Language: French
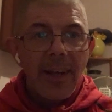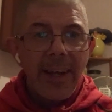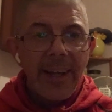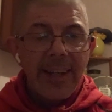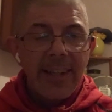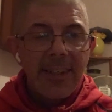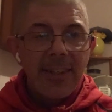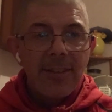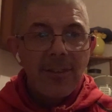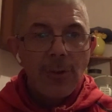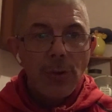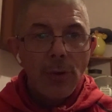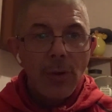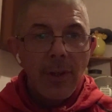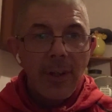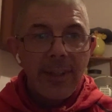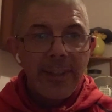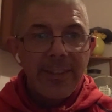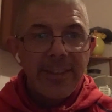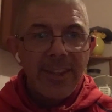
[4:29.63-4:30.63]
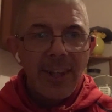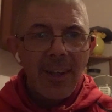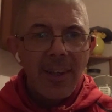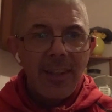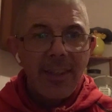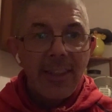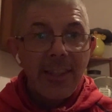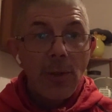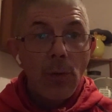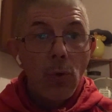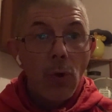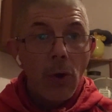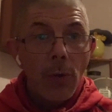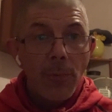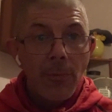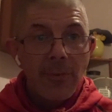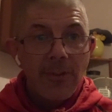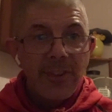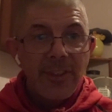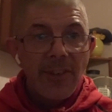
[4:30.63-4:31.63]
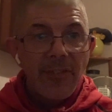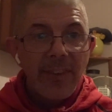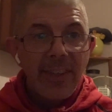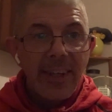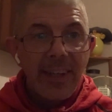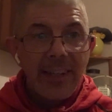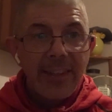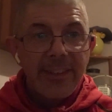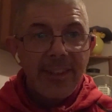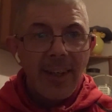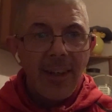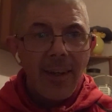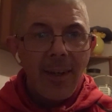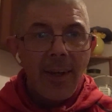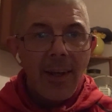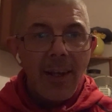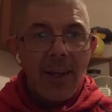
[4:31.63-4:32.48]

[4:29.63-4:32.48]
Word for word: ex-Lydia, qui ont commencé avec Lydia,